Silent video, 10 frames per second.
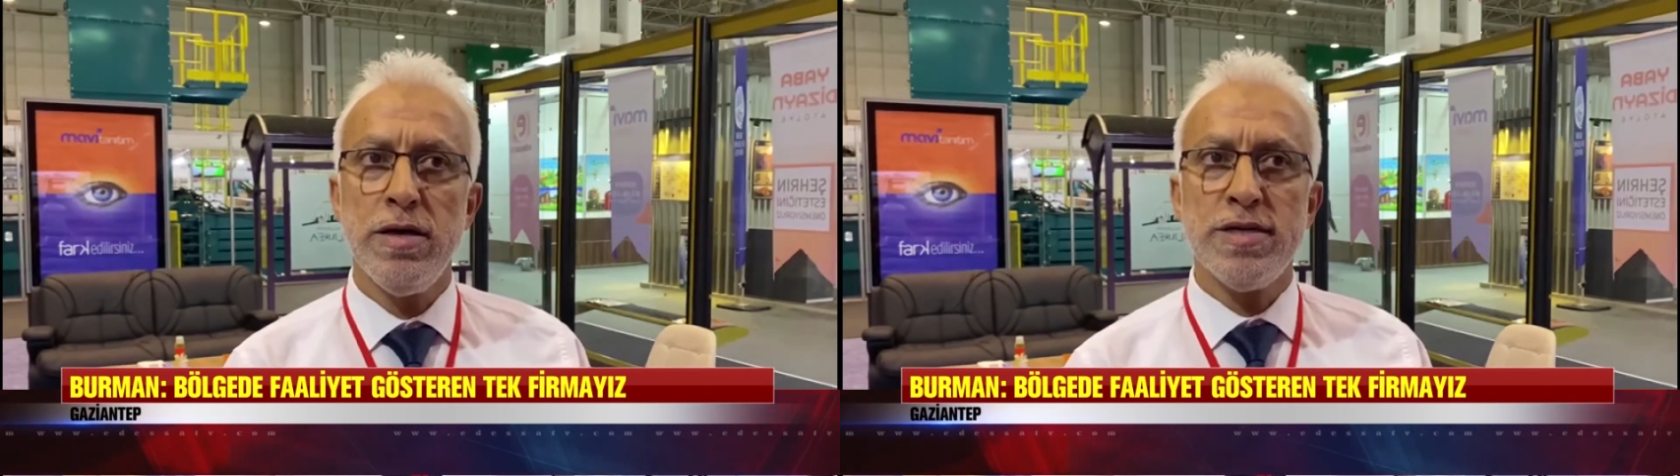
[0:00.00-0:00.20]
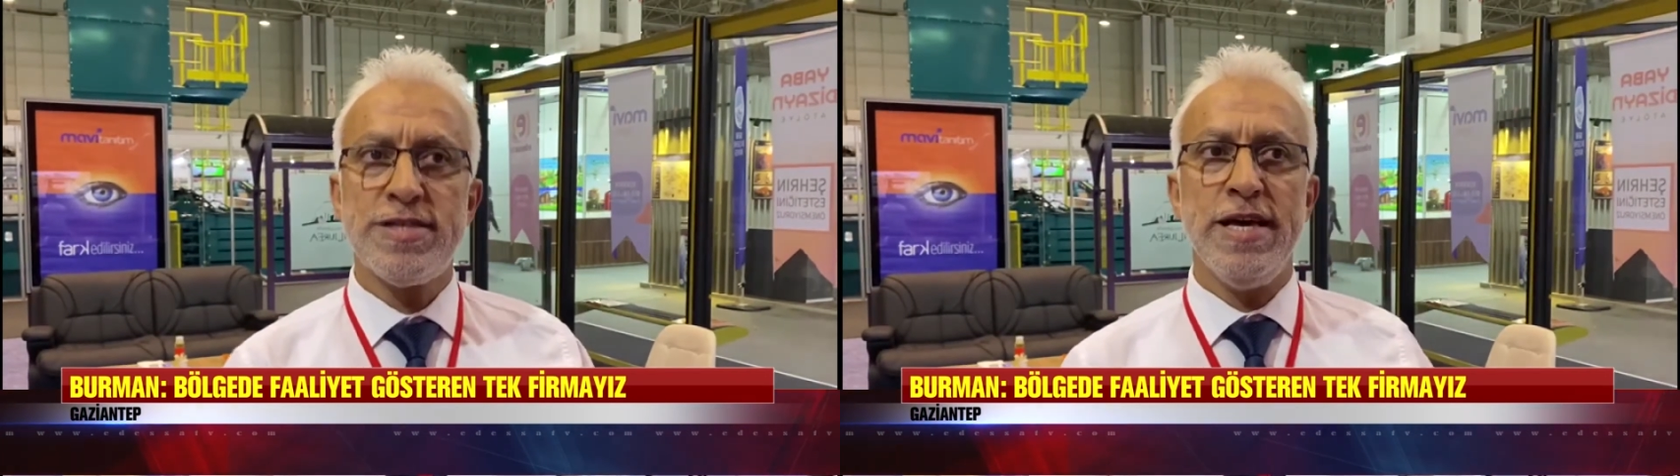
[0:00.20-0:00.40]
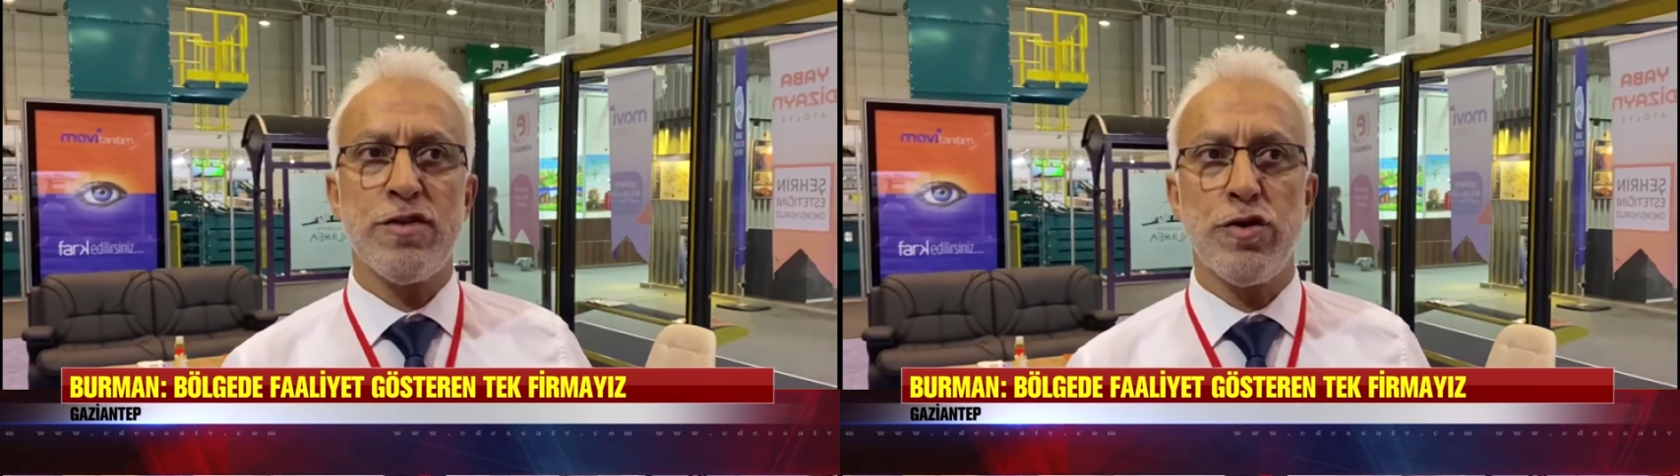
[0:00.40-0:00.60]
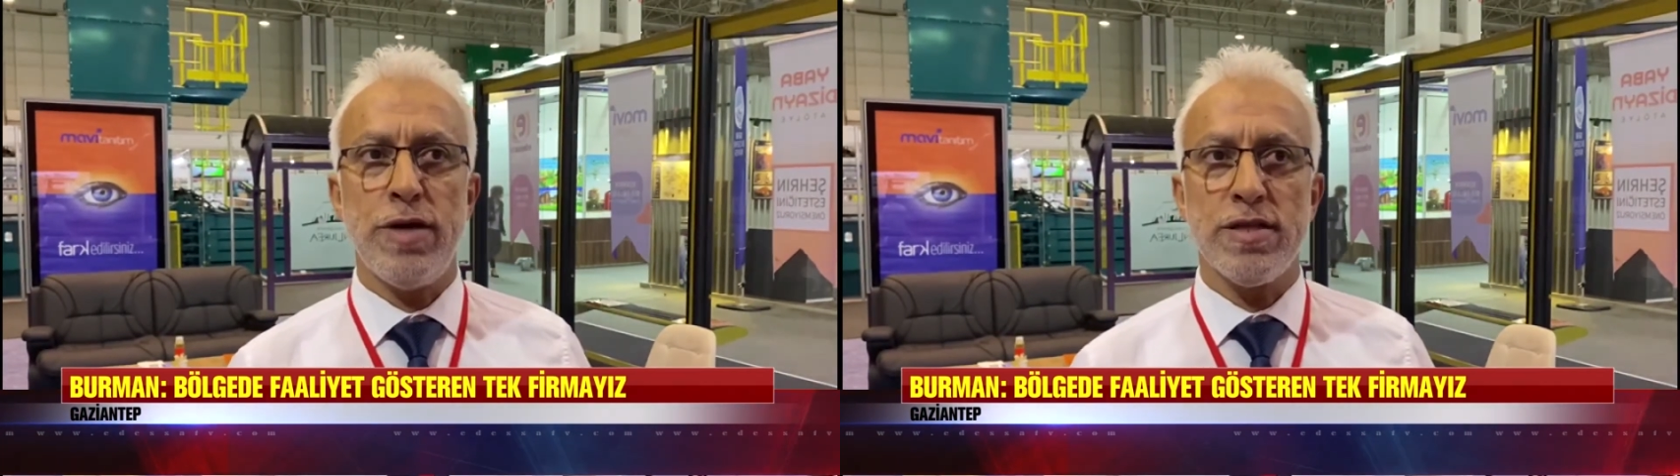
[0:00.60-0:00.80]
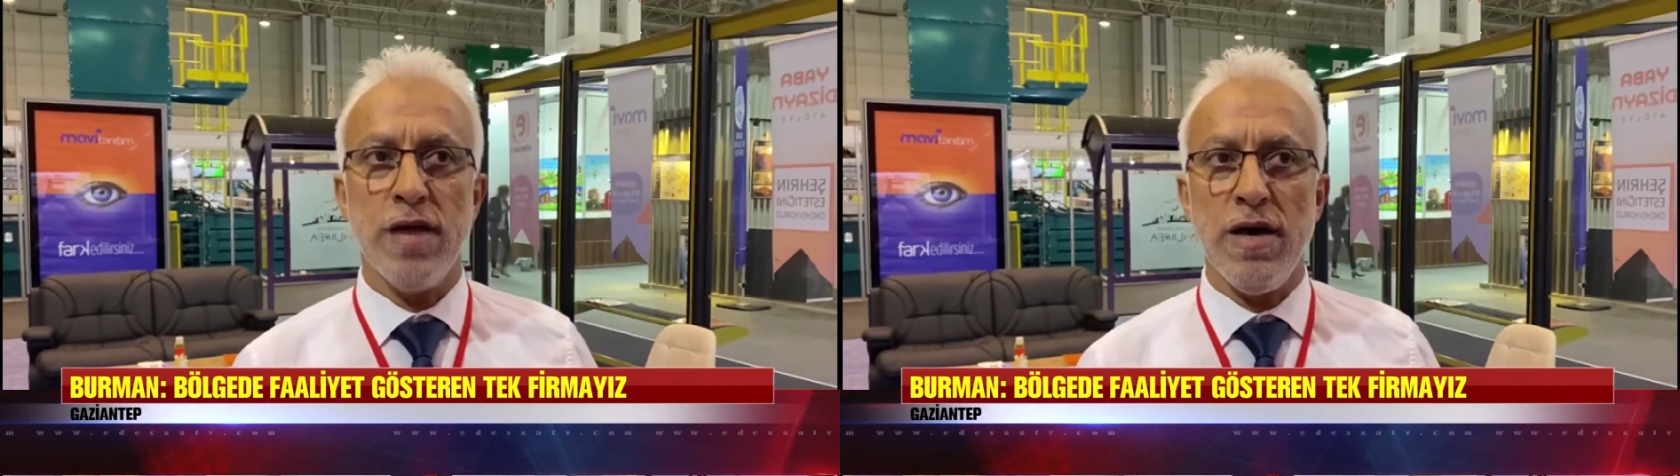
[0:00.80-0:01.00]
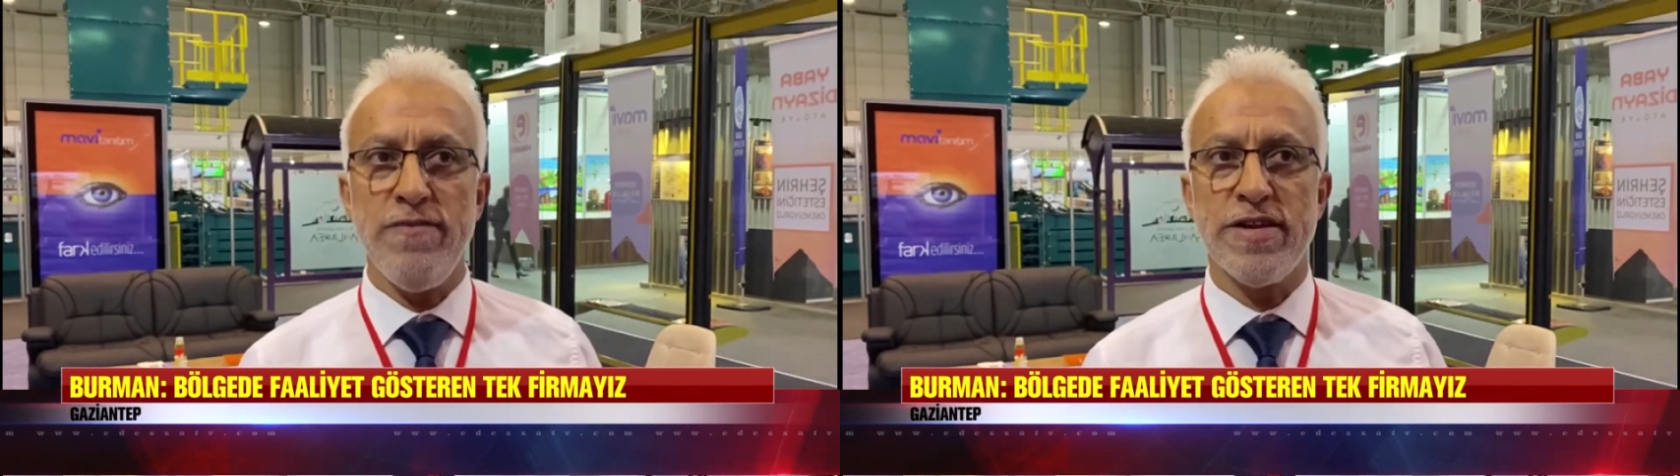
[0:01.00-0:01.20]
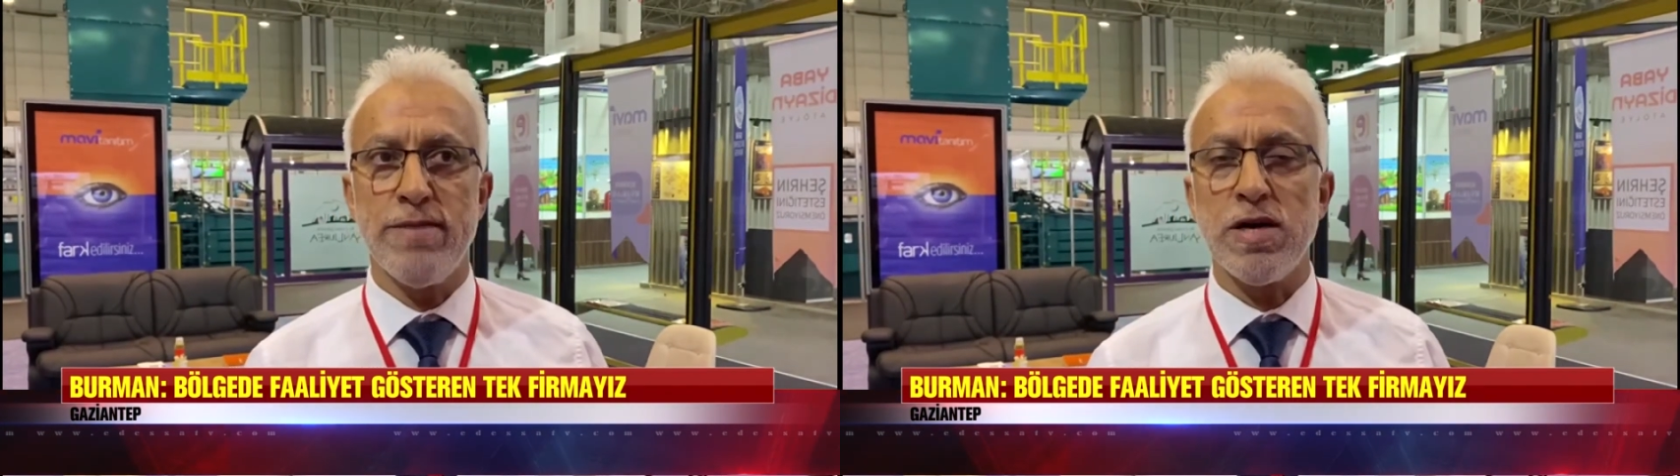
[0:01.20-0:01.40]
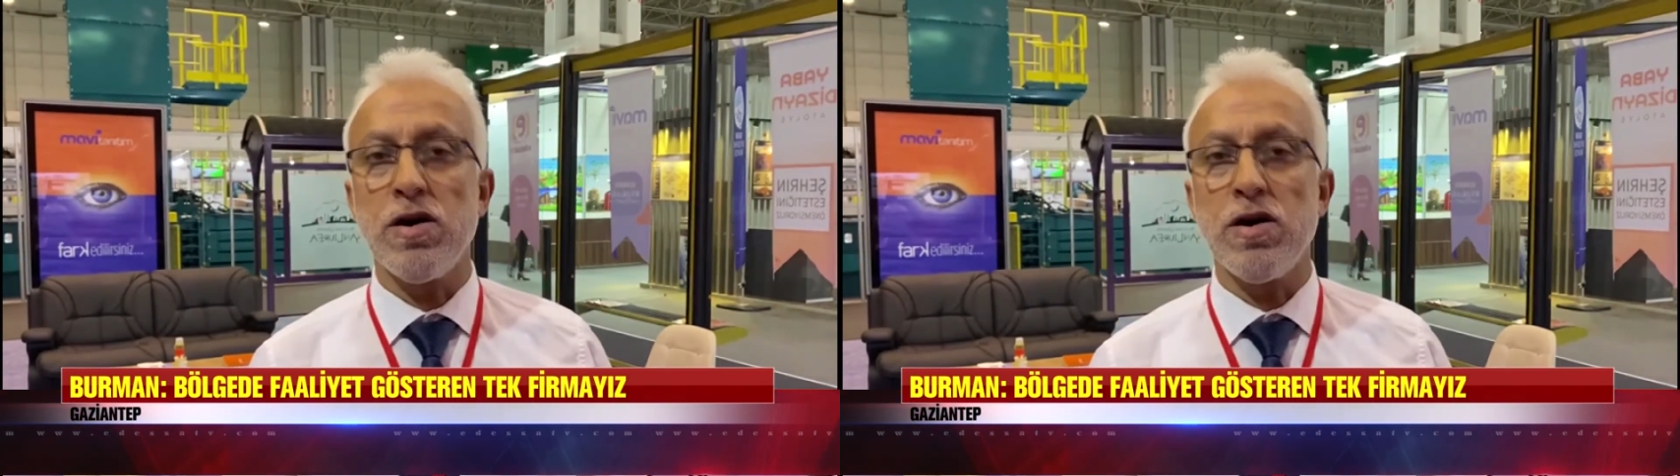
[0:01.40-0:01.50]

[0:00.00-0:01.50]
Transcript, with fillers: sektöre daha verimli